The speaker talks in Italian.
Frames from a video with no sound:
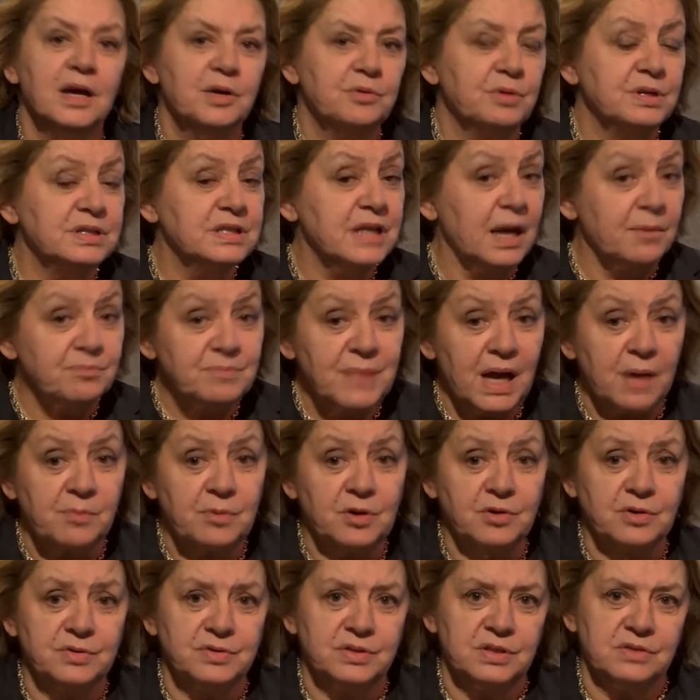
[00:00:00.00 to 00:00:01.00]
Quindi
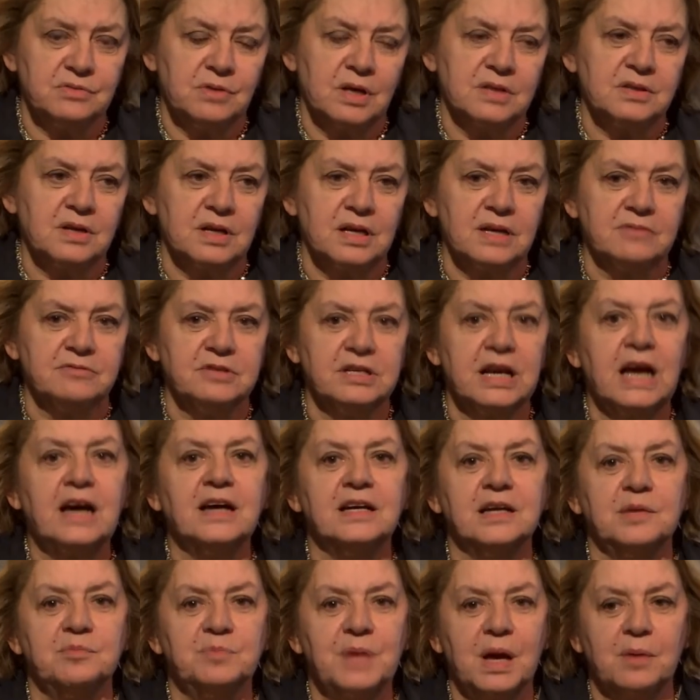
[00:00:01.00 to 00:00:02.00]
abbiamo continuato a
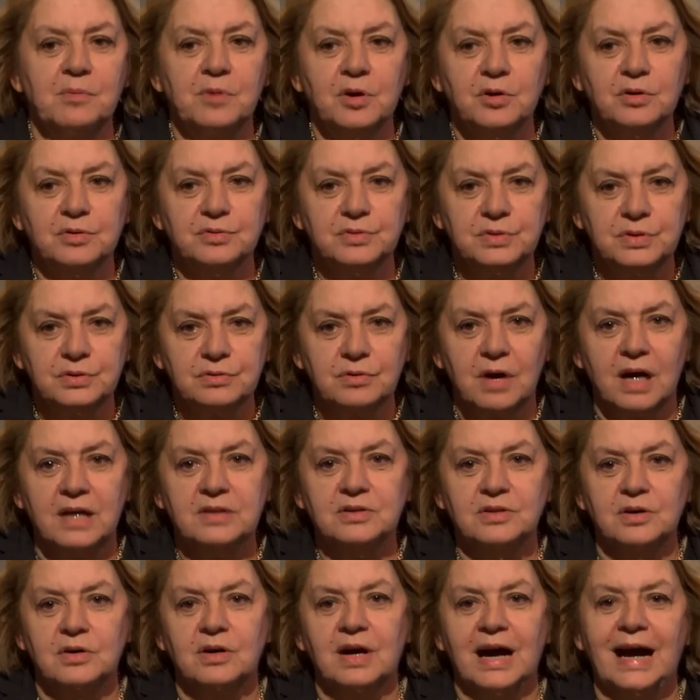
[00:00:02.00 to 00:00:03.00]
lavorare, abbiamo
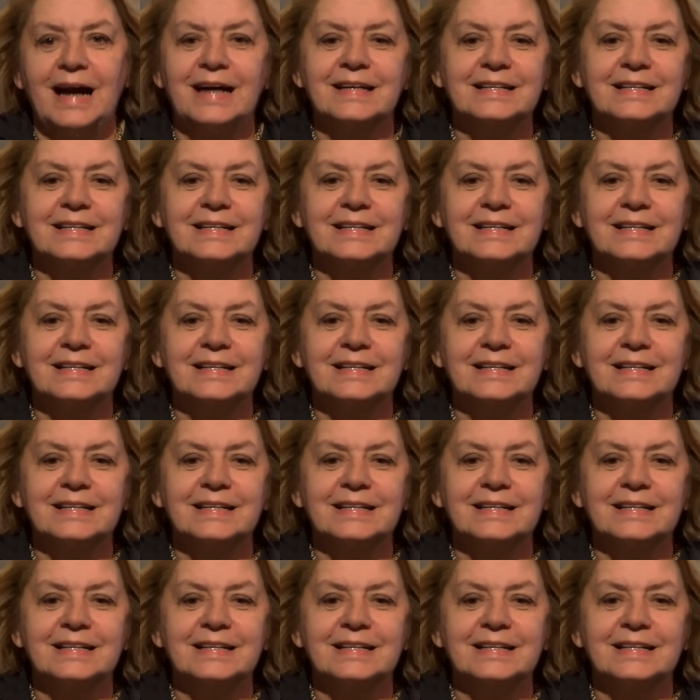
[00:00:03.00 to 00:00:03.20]
continuato a